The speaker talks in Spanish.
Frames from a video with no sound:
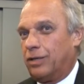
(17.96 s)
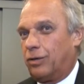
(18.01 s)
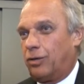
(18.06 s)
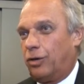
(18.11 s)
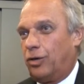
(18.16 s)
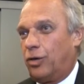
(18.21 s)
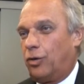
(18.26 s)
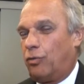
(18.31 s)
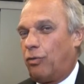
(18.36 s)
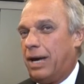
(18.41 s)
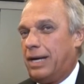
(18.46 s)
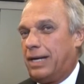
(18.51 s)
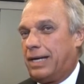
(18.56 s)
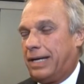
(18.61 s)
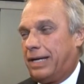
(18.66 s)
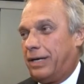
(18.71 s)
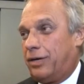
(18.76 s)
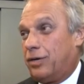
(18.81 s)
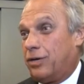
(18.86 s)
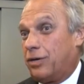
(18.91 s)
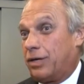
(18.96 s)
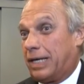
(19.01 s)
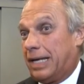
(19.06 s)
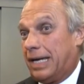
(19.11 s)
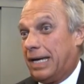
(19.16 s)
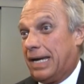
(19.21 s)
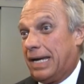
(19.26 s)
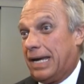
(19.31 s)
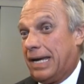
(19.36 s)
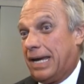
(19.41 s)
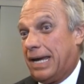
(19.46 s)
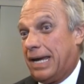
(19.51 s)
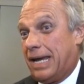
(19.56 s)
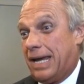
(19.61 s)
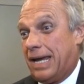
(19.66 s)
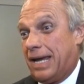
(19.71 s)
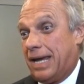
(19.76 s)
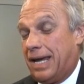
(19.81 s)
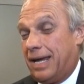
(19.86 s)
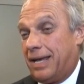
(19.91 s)
Con lo cual creo
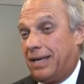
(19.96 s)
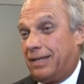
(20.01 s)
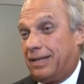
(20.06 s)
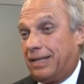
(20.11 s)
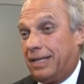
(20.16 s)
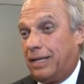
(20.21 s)
que